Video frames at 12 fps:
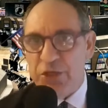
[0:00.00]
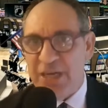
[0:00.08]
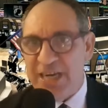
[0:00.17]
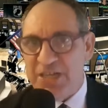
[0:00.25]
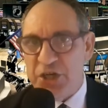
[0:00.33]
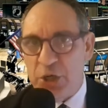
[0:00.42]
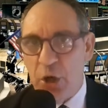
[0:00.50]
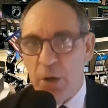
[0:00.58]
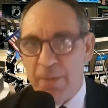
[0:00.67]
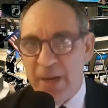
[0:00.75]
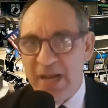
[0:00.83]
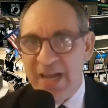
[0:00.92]

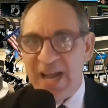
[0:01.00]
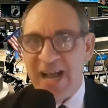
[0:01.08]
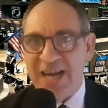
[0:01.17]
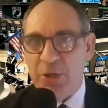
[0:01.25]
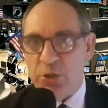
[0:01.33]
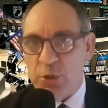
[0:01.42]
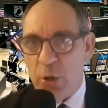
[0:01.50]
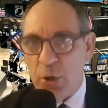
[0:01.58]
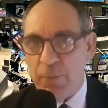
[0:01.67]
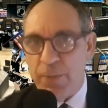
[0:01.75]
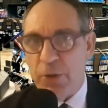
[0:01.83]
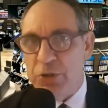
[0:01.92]
dell'Agicom allo
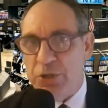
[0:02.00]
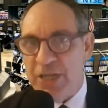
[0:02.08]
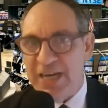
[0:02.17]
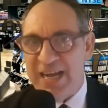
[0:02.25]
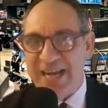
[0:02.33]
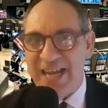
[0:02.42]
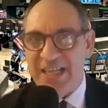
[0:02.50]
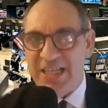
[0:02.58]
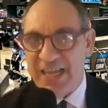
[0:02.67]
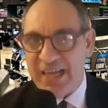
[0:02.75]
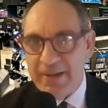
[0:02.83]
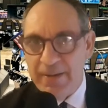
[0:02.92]
scorporo della
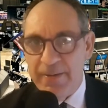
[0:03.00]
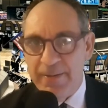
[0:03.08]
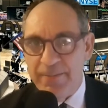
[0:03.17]
rete.